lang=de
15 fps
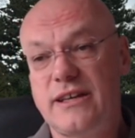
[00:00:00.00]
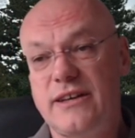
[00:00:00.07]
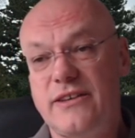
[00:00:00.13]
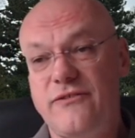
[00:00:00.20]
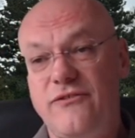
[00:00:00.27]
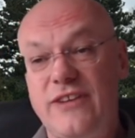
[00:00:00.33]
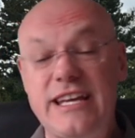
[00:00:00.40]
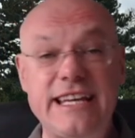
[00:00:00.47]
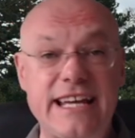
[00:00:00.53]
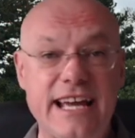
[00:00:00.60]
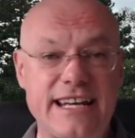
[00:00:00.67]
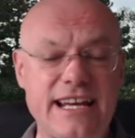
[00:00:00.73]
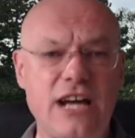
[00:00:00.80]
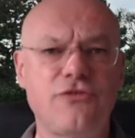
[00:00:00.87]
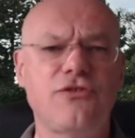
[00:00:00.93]
weniger
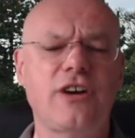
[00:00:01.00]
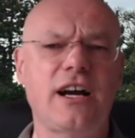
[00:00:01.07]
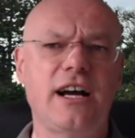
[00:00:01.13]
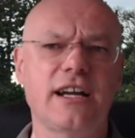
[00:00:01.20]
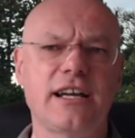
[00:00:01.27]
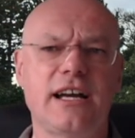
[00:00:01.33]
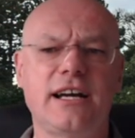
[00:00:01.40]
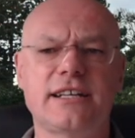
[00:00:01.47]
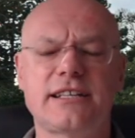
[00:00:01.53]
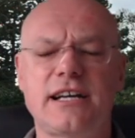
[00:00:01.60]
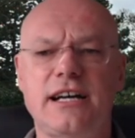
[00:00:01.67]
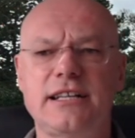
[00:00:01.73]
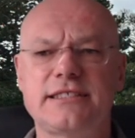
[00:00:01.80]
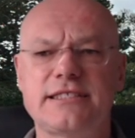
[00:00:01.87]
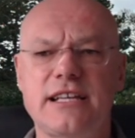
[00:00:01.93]
Nachfrage hat
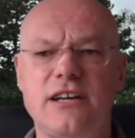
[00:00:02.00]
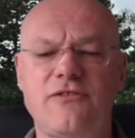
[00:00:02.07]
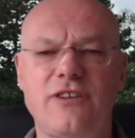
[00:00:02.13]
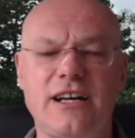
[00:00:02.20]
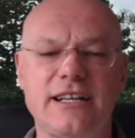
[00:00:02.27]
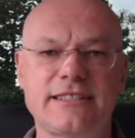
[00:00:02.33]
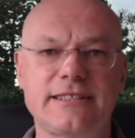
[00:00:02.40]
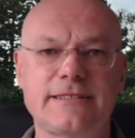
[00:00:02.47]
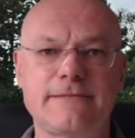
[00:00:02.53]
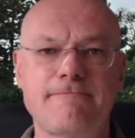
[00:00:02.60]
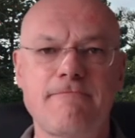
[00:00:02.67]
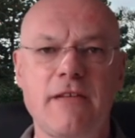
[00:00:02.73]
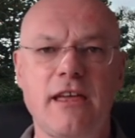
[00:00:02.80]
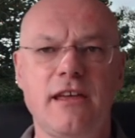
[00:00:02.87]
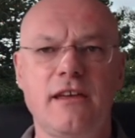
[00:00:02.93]
als erwartet.
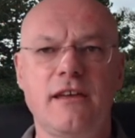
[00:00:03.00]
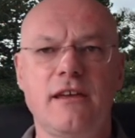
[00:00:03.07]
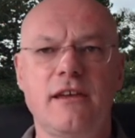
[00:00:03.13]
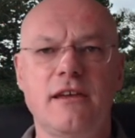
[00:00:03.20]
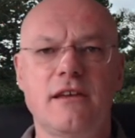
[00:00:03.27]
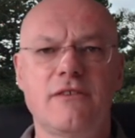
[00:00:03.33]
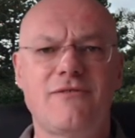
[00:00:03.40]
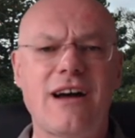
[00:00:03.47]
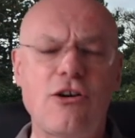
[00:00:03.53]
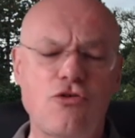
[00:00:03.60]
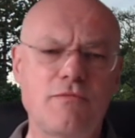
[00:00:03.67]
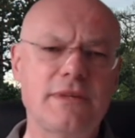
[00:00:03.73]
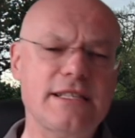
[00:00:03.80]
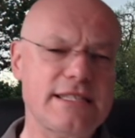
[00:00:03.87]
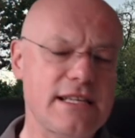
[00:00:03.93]

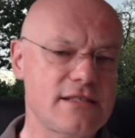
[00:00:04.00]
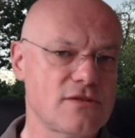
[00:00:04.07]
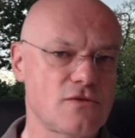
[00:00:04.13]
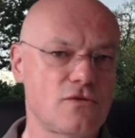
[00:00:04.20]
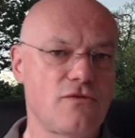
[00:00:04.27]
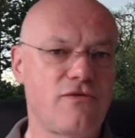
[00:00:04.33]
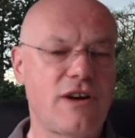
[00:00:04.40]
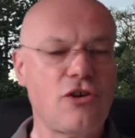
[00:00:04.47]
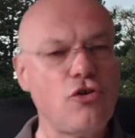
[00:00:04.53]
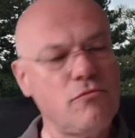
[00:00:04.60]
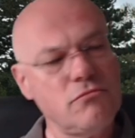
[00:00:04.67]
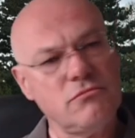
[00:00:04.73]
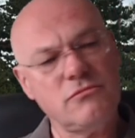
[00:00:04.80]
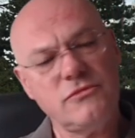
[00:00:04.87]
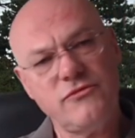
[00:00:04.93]
Warum ist das so?
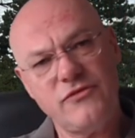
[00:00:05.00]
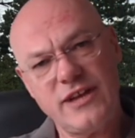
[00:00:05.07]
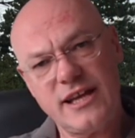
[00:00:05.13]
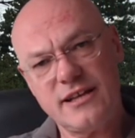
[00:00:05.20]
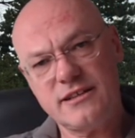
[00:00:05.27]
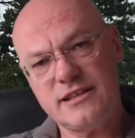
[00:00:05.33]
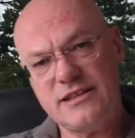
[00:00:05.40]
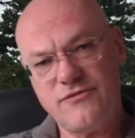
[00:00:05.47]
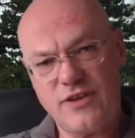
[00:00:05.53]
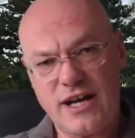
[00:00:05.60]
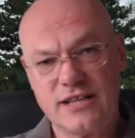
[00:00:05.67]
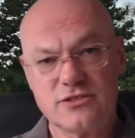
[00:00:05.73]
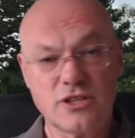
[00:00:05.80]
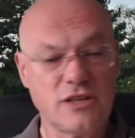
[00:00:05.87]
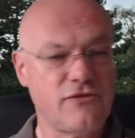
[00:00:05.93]
Warum werden die
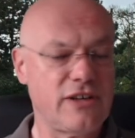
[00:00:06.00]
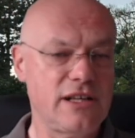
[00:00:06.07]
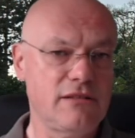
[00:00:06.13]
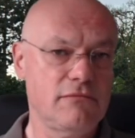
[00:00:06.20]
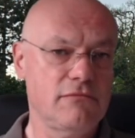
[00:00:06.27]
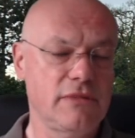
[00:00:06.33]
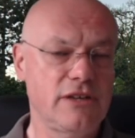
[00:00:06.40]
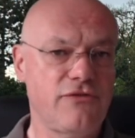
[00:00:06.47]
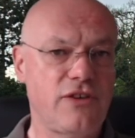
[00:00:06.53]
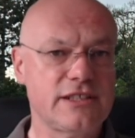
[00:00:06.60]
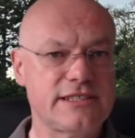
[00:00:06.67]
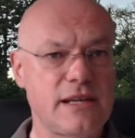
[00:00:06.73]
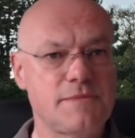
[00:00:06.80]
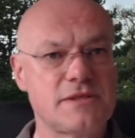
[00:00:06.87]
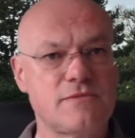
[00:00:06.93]
Fahrzeuge, weil ich fahre
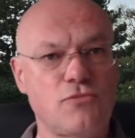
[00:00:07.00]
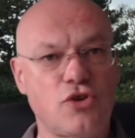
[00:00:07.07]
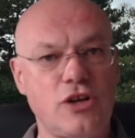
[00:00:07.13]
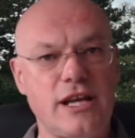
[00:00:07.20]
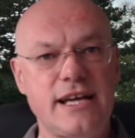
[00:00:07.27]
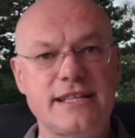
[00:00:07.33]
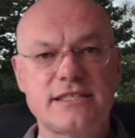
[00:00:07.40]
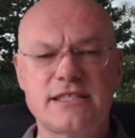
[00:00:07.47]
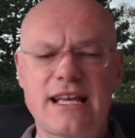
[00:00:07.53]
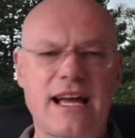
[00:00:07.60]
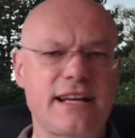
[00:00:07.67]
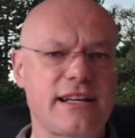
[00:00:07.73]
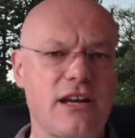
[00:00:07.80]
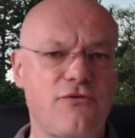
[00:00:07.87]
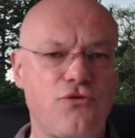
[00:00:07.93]
selbst ein Model S,
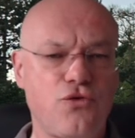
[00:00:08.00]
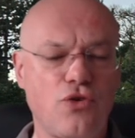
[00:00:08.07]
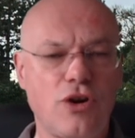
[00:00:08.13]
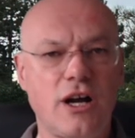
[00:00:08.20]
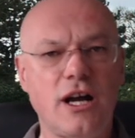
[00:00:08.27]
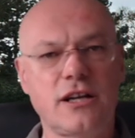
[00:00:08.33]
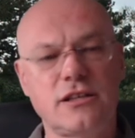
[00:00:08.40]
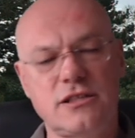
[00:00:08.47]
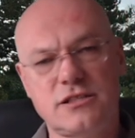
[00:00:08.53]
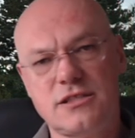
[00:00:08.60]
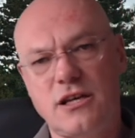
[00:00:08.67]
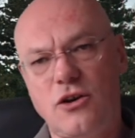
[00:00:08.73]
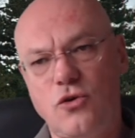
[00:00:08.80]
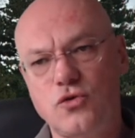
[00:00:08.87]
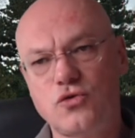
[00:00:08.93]
ein
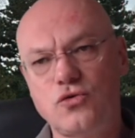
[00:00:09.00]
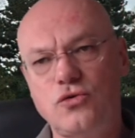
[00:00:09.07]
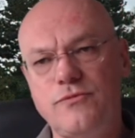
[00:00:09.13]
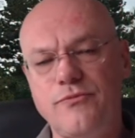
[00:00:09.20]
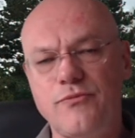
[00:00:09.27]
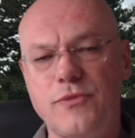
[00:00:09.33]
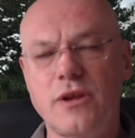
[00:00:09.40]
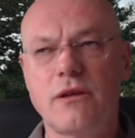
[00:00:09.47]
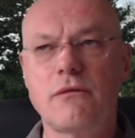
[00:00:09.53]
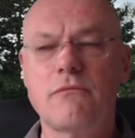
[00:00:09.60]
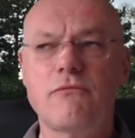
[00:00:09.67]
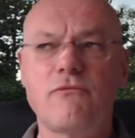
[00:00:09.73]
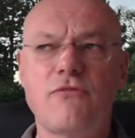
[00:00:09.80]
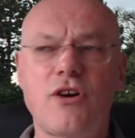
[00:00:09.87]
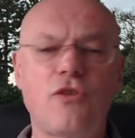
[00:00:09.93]
hervorragendes Auto,
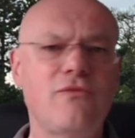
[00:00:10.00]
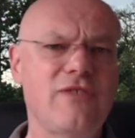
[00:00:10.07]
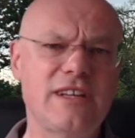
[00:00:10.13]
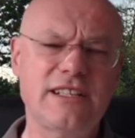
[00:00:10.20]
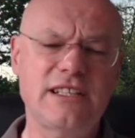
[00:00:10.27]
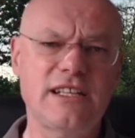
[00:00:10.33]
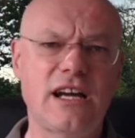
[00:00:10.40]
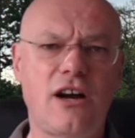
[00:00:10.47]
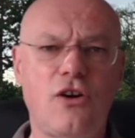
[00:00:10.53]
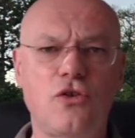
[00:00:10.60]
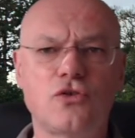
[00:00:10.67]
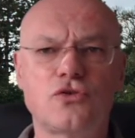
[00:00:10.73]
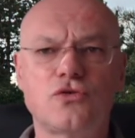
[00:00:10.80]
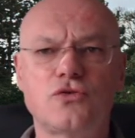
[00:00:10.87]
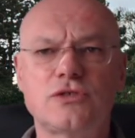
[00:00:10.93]
ähm, warum werden die
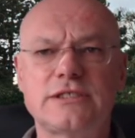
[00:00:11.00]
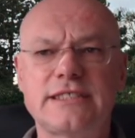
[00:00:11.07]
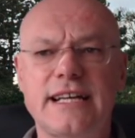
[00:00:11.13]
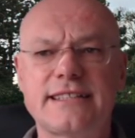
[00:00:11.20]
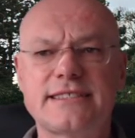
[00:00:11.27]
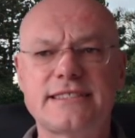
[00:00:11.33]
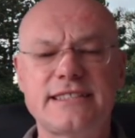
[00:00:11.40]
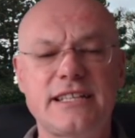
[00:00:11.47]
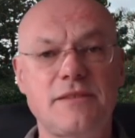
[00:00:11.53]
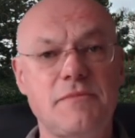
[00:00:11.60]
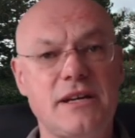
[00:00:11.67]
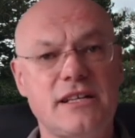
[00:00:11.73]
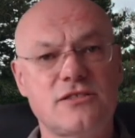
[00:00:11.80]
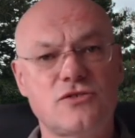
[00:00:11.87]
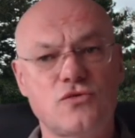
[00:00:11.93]
Autos jetzt nicht
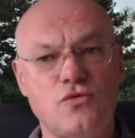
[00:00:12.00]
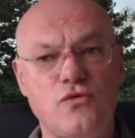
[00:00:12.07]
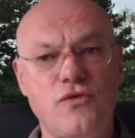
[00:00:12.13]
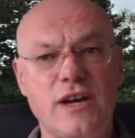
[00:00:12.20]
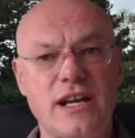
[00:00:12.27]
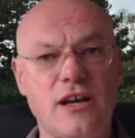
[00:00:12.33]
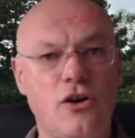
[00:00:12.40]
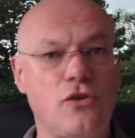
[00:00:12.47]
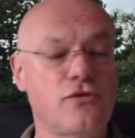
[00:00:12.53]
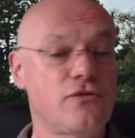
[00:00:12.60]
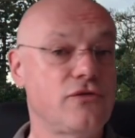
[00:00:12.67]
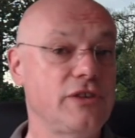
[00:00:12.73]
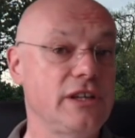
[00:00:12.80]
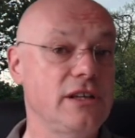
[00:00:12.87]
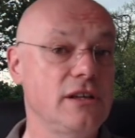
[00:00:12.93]
mehr so
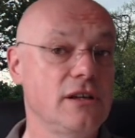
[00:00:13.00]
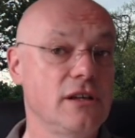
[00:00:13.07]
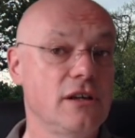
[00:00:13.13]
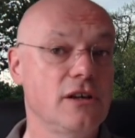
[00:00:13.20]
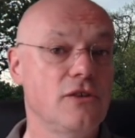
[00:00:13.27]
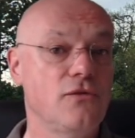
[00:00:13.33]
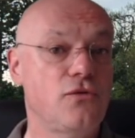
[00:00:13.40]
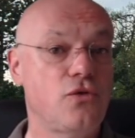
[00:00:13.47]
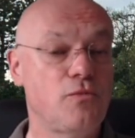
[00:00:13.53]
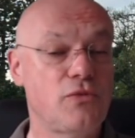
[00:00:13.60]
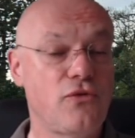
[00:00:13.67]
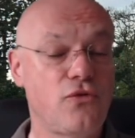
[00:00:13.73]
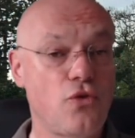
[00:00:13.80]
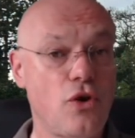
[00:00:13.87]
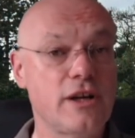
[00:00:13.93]
verkauft wie
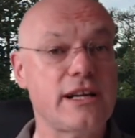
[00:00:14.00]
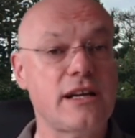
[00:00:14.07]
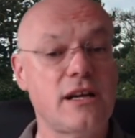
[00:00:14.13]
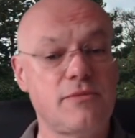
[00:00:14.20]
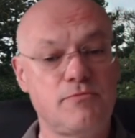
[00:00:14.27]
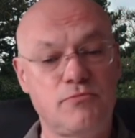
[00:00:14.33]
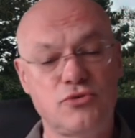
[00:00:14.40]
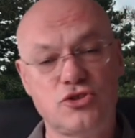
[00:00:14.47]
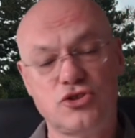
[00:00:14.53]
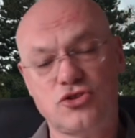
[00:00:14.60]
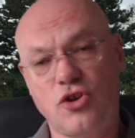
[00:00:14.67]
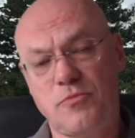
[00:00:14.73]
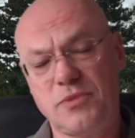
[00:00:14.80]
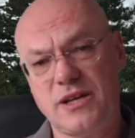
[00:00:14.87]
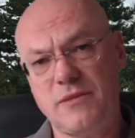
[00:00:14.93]
bevor der
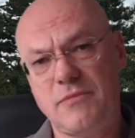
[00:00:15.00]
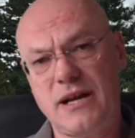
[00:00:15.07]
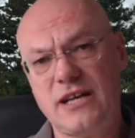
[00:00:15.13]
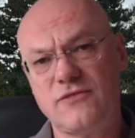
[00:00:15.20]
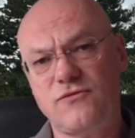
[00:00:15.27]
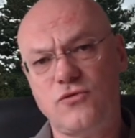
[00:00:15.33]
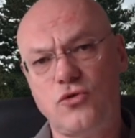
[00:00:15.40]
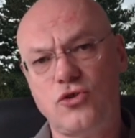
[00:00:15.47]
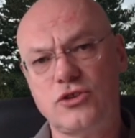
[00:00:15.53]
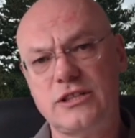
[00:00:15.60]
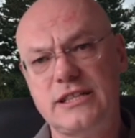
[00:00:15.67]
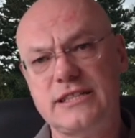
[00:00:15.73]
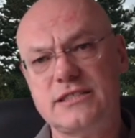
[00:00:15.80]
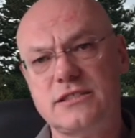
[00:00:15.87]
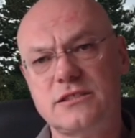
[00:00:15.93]
Stopp gemacht
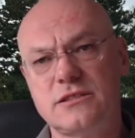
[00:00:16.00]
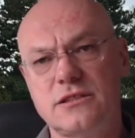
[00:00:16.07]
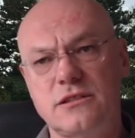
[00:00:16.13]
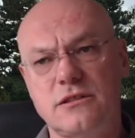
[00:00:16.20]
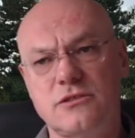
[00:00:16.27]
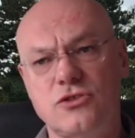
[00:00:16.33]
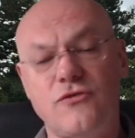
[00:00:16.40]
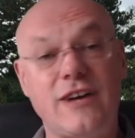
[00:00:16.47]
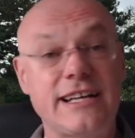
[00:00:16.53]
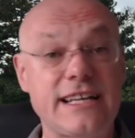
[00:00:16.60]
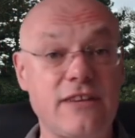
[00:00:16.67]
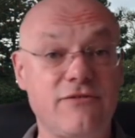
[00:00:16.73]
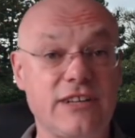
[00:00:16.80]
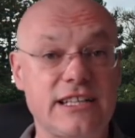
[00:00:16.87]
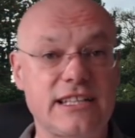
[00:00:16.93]
worden ist äh, zur
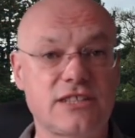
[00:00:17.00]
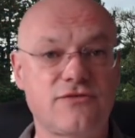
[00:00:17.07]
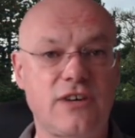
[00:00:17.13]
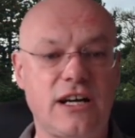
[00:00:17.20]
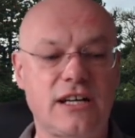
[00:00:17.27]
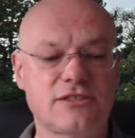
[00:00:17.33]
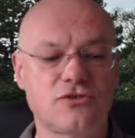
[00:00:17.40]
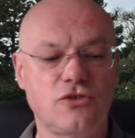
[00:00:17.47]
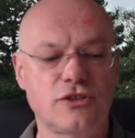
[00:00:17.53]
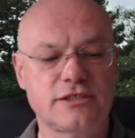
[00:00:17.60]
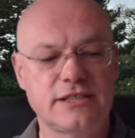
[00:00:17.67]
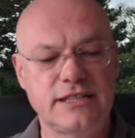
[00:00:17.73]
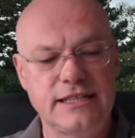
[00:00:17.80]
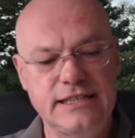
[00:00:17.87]
Weiterentwicklung des Fahrzeugs?